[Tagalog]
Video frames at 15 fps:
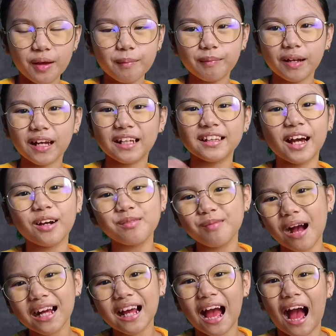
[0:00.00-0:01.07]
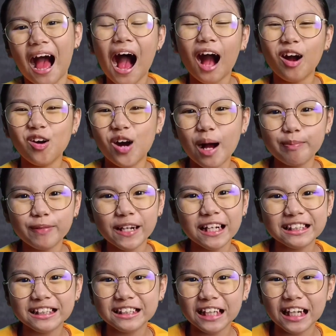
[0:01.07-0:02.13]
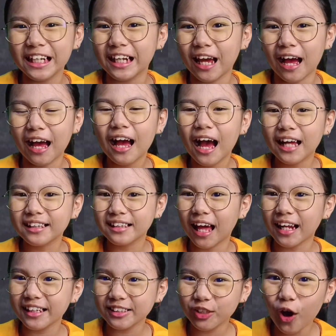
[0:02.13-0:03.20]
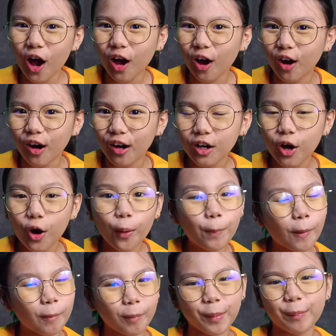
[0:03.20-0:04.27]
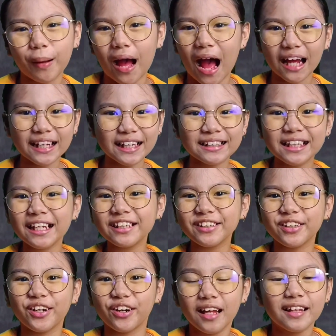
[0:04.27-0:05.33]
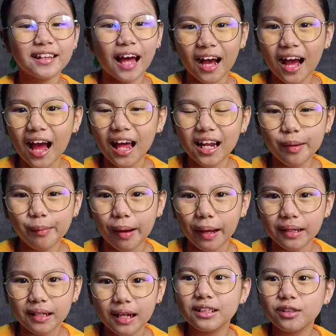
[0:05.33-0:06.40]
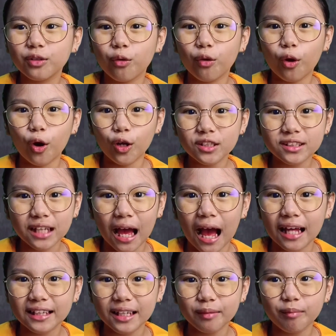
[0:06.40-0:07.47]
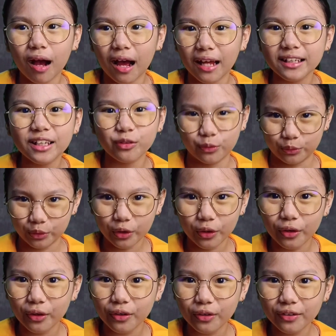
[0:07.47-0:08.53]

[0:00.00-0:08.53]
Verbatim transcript: Magandang umaga! Ako nga pala si Jalia at narito ako upang magbahagi sa inyo ng kaalaman tungkol sa ating mga ninuno.